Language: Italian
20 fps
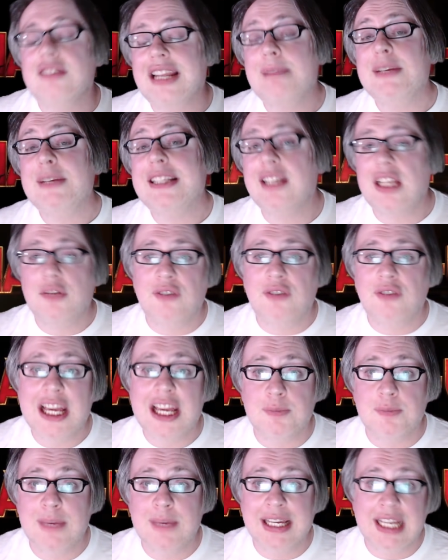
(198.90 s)
Tramite dei
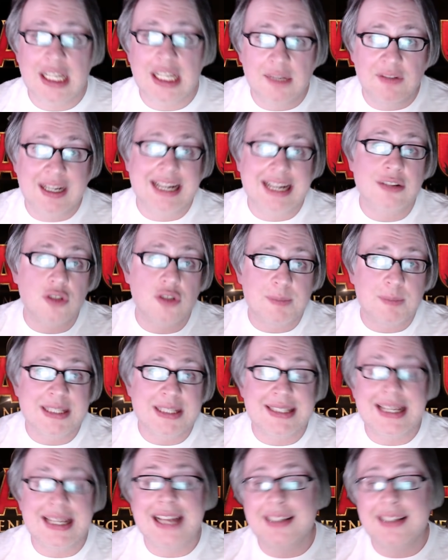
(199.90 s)
flashback che verranno
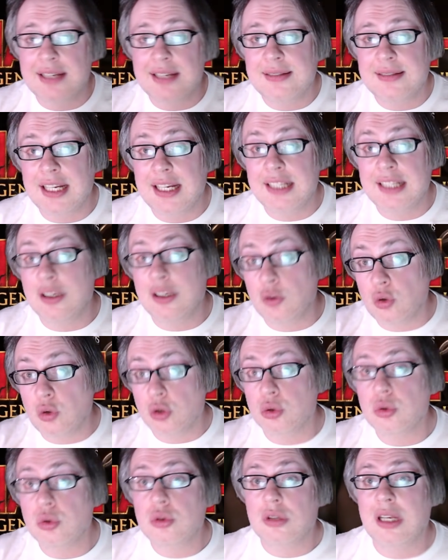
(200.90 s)
spezzati e inseriti
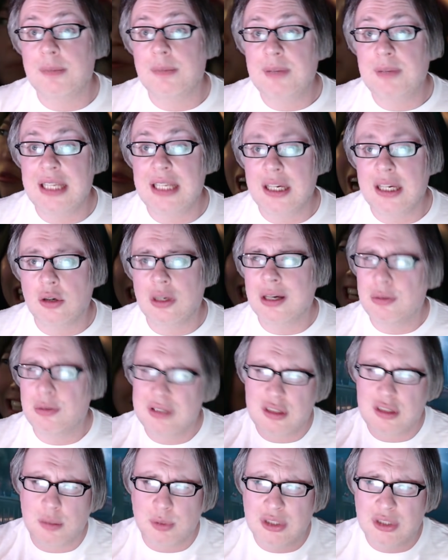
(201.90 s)
lungo tutta la pellicola,
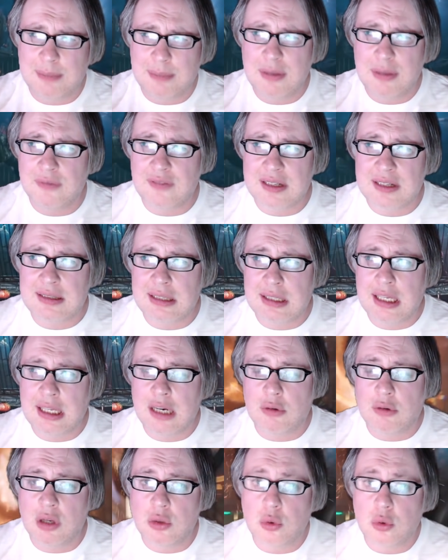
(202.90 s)
questo potrebbe infastidire
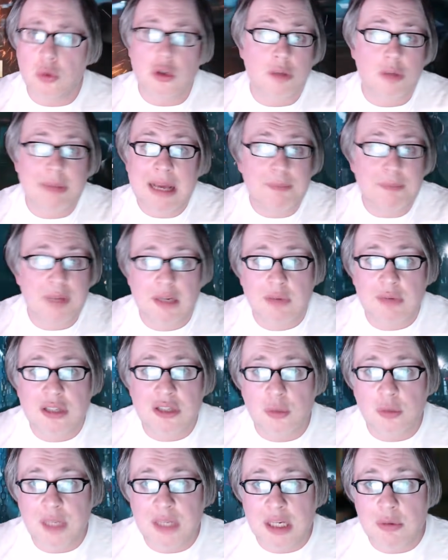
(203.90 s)
qualcuno, ma per
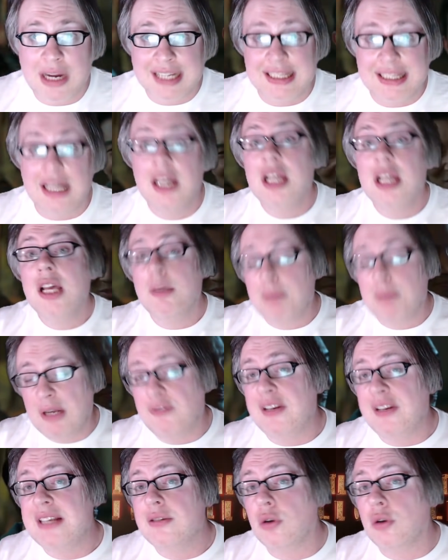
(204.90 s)
quanto mi riguarda
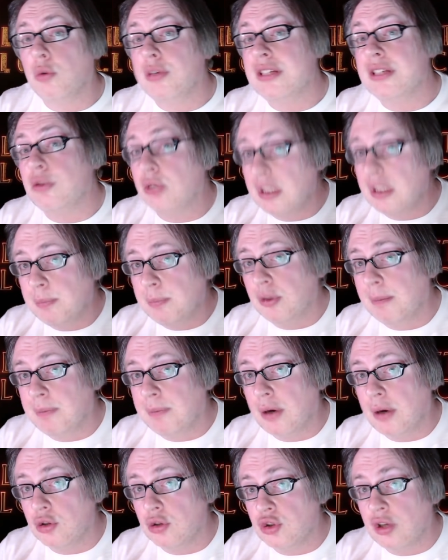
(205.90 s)
preferisco questo tipo di
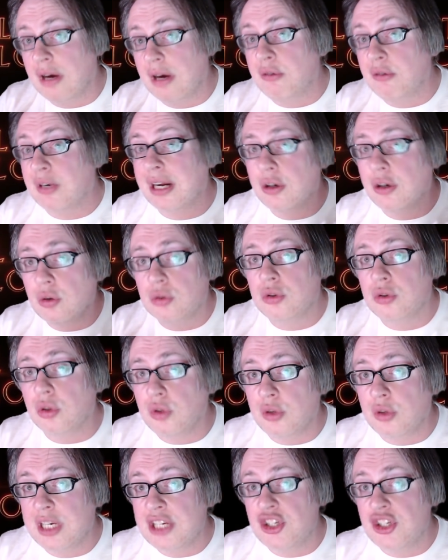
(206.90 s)
approccio a un racconto di
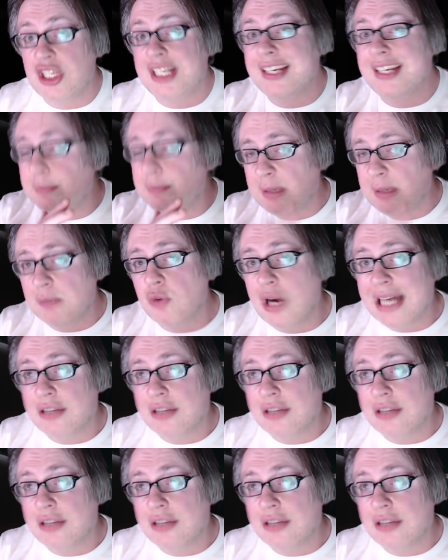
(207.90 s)
origini nel primo